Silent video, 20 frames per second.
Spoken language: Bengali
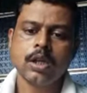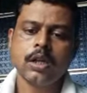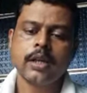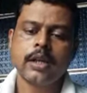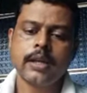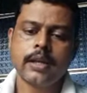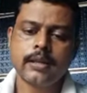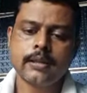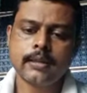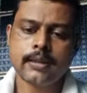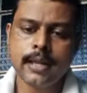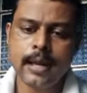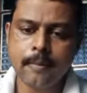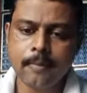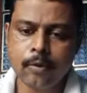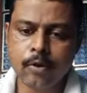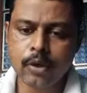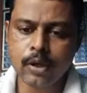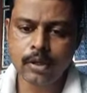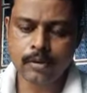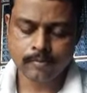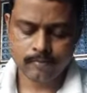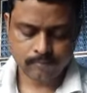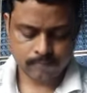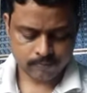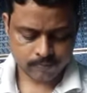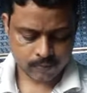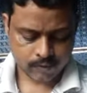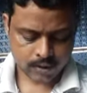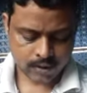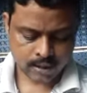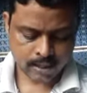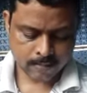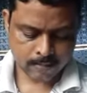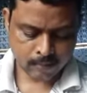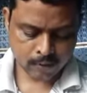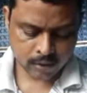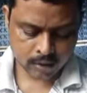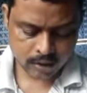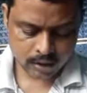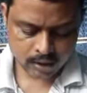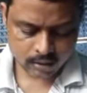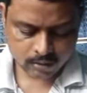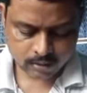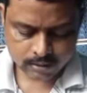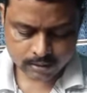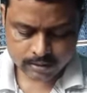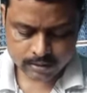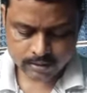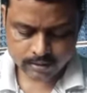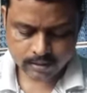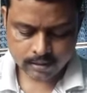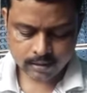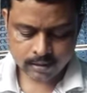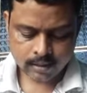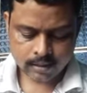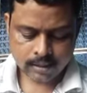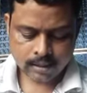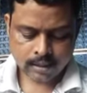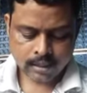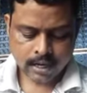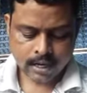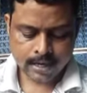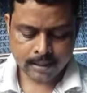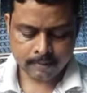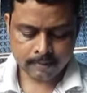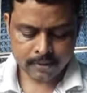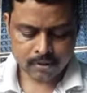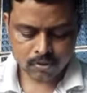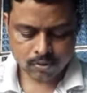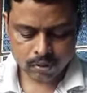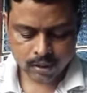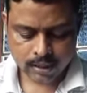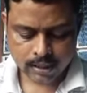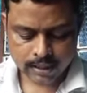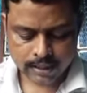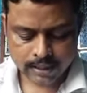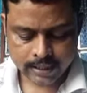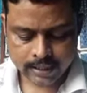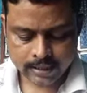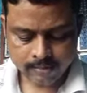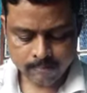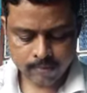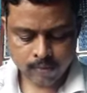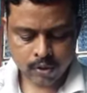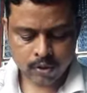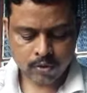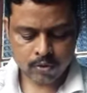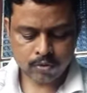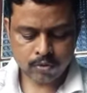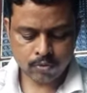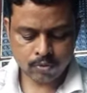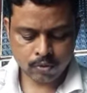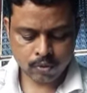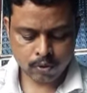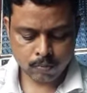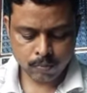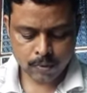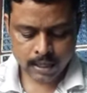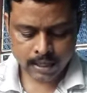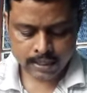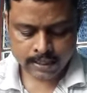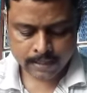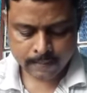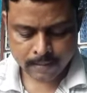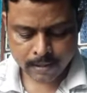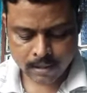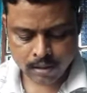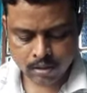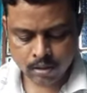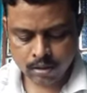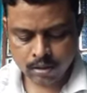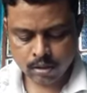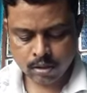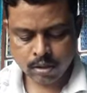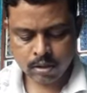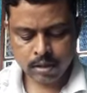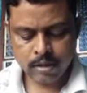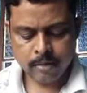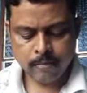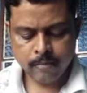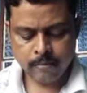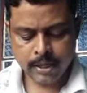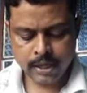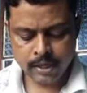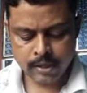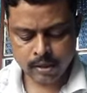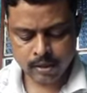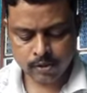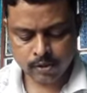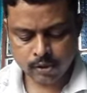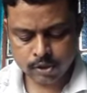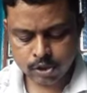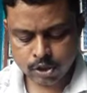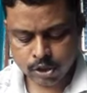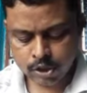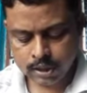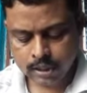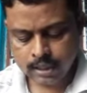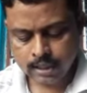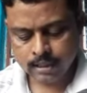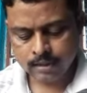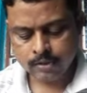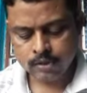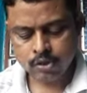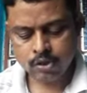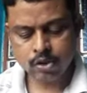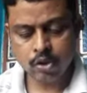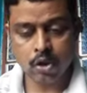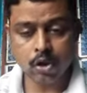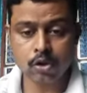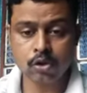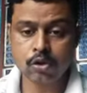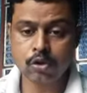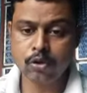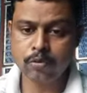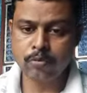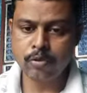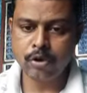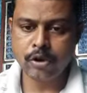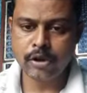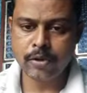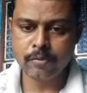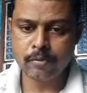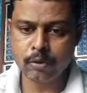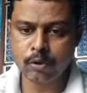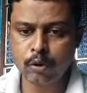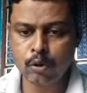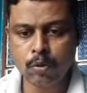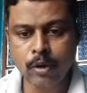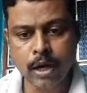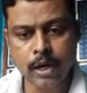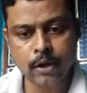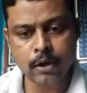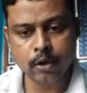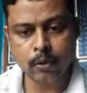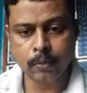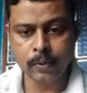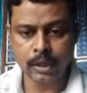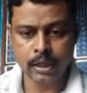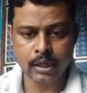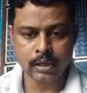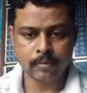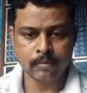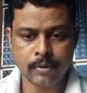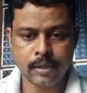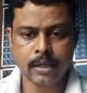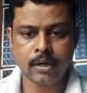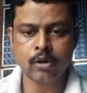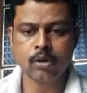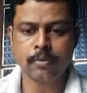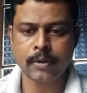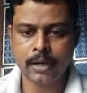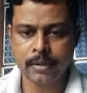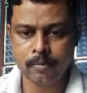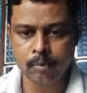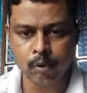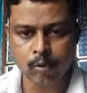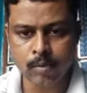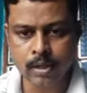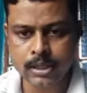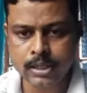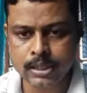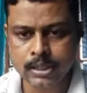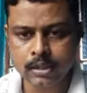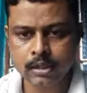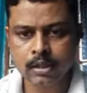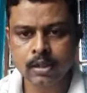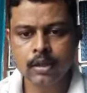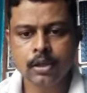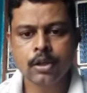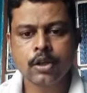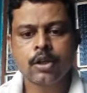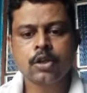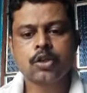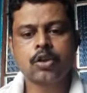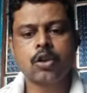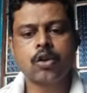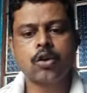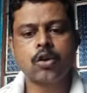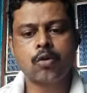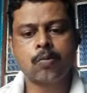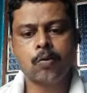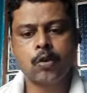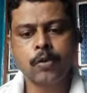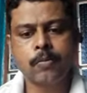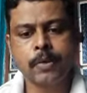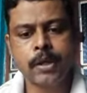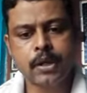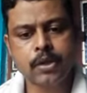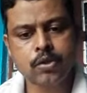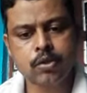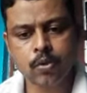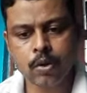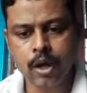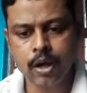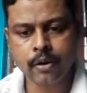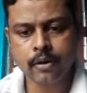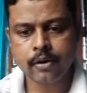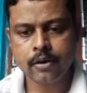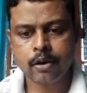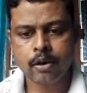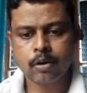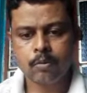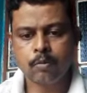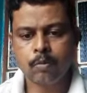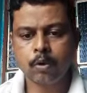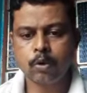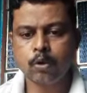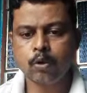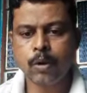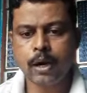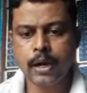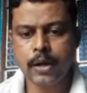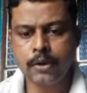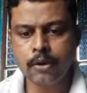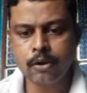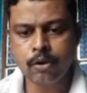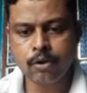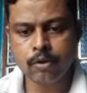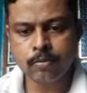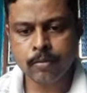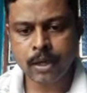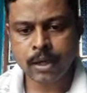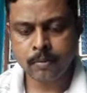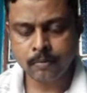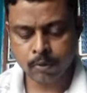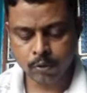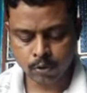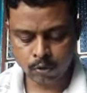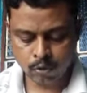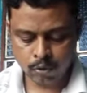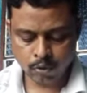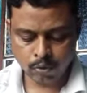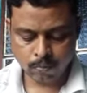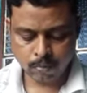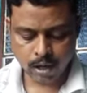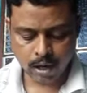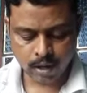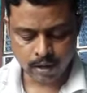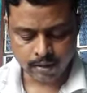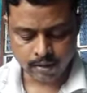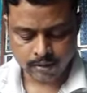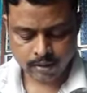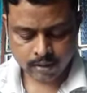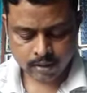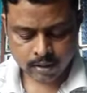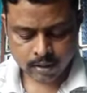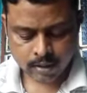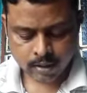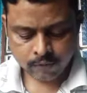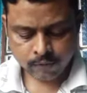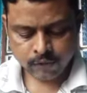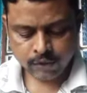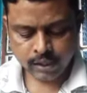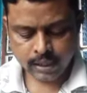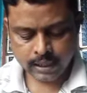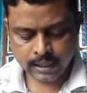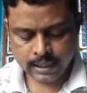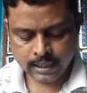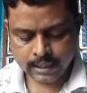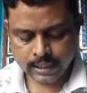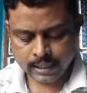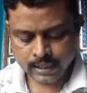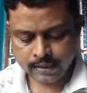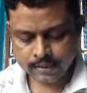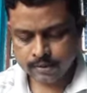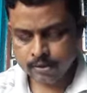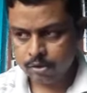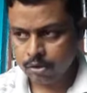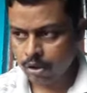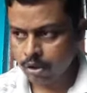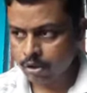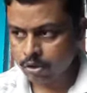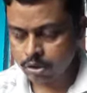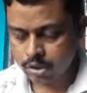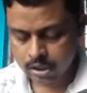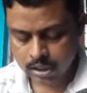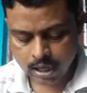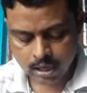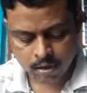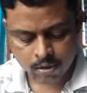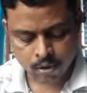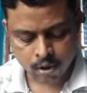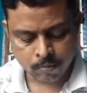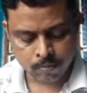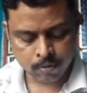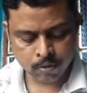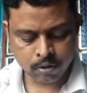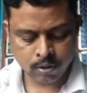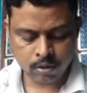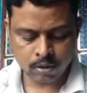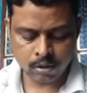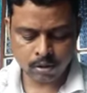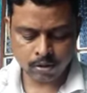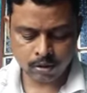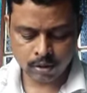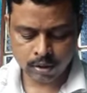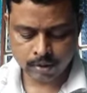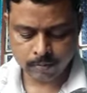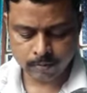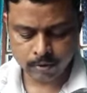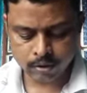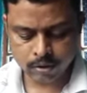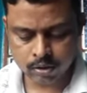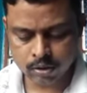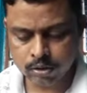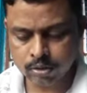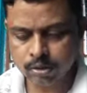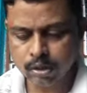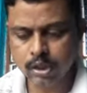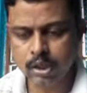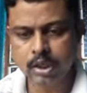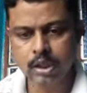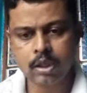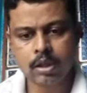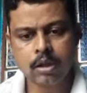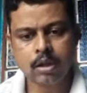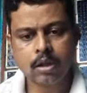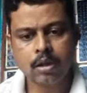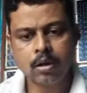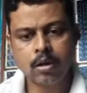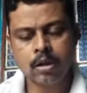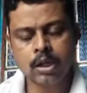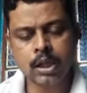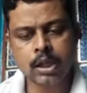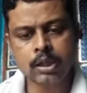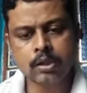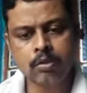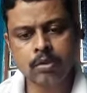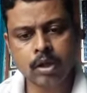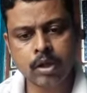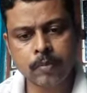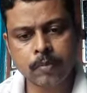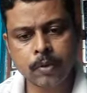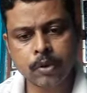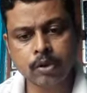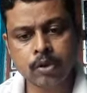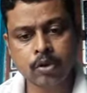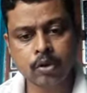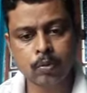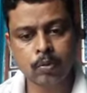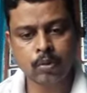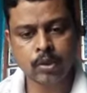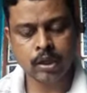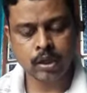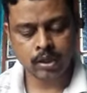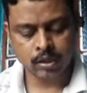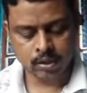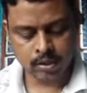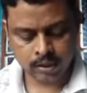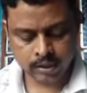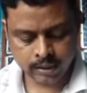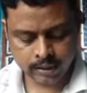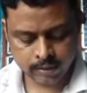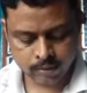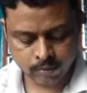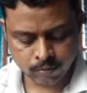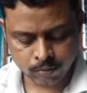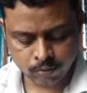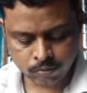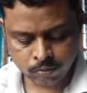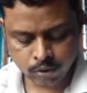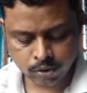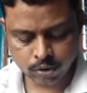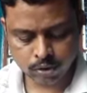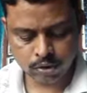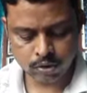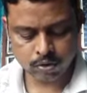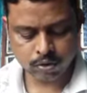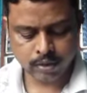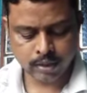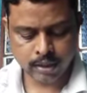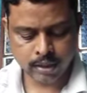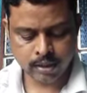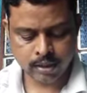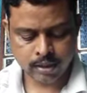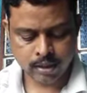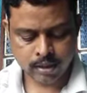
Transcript: ঠিক তেমনই তেমনই কি হয়েছে আরেকবার শোনো এই লাইনটা শূন্য প্রায় দেবাঙ্গন ভৃঙ্গ যথা স্বর্ণময় মধুভাণ্ড ফেলি ভৃঙ্গ মানে মৌমাছি স্বর্ণময় মানে সোনার মধুভাণ্ড মানে মধুর ভাঁড় ফেলে দিয়ে সহসা কমল গন্ধে মত্ত হয়ে হঠাৎ করে পদ্ম ফুলের গন্ধে উন্মত্ত হয়ে